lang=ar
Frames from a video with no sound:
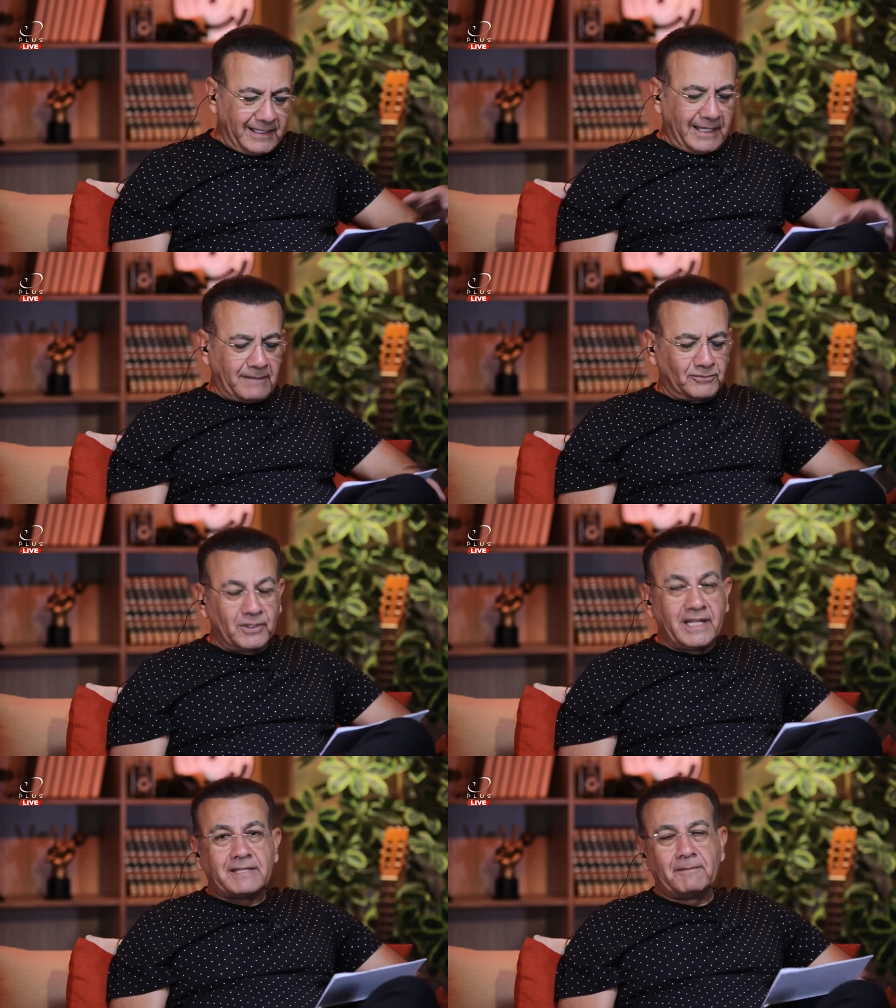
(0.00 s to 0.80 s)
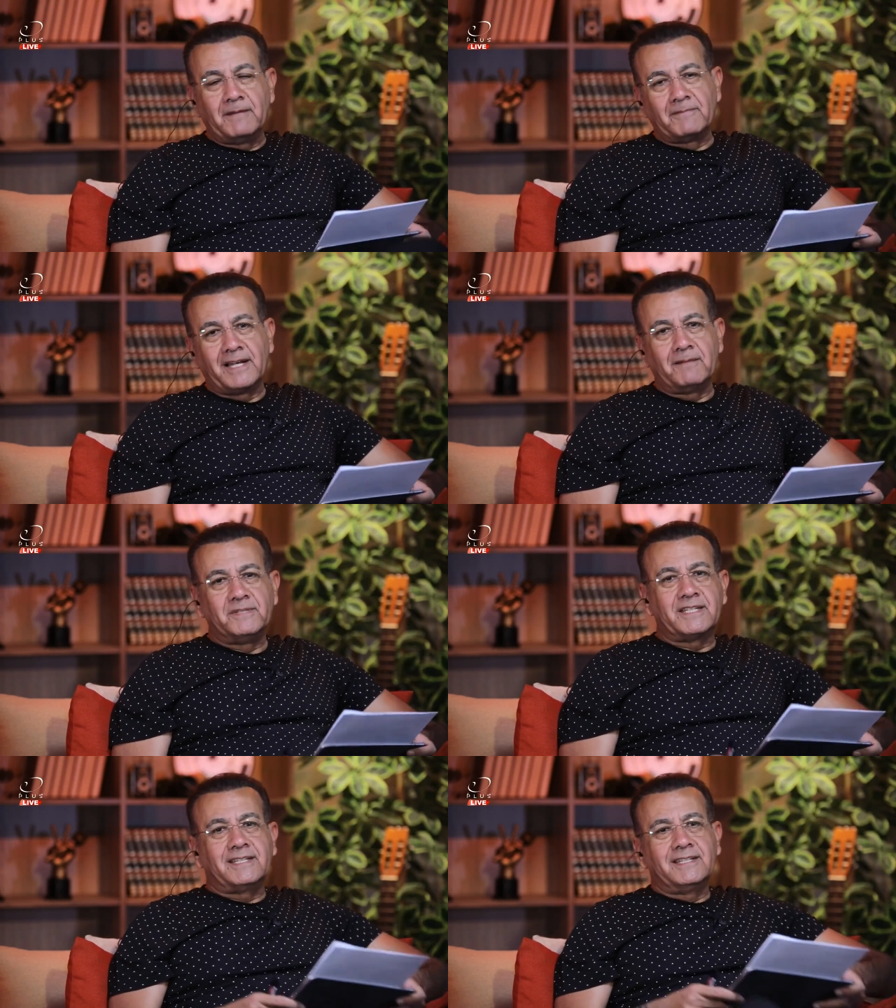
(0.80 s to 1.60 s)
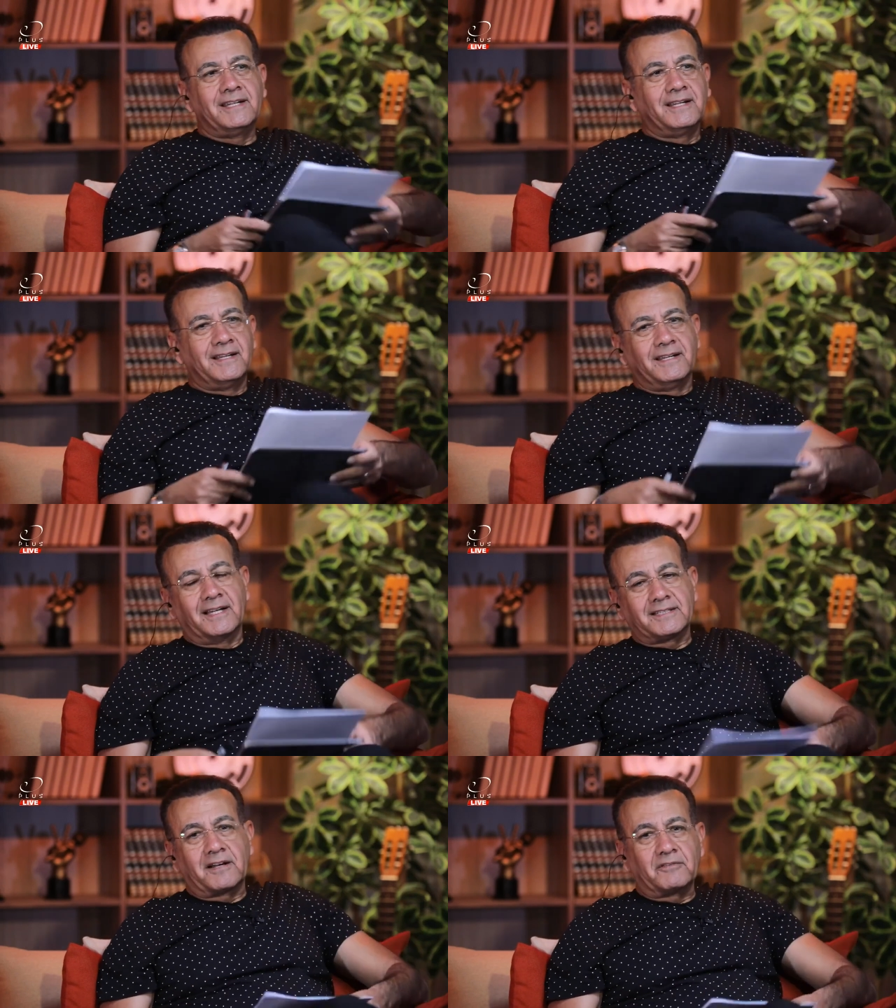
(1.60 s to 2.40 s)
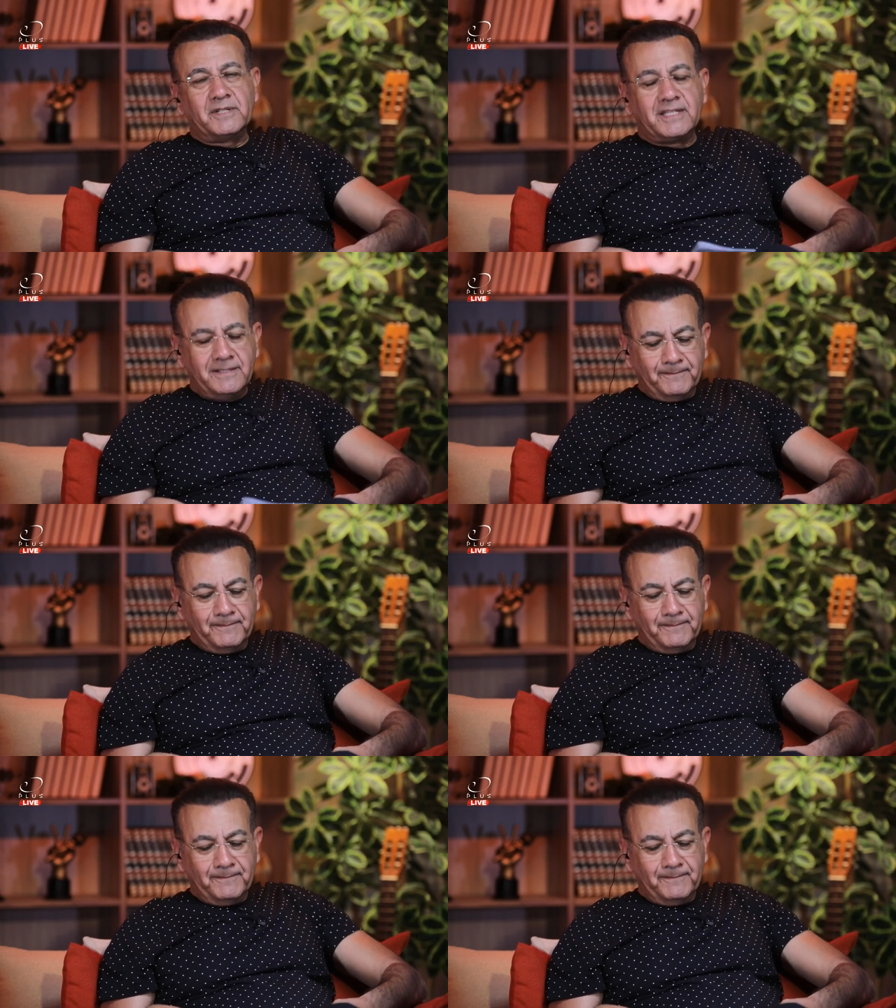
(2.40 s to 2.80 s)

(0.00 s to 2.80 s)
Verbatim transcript: الحمد لله تمام اهلا بيكي اتعرف يعني بيكي يعني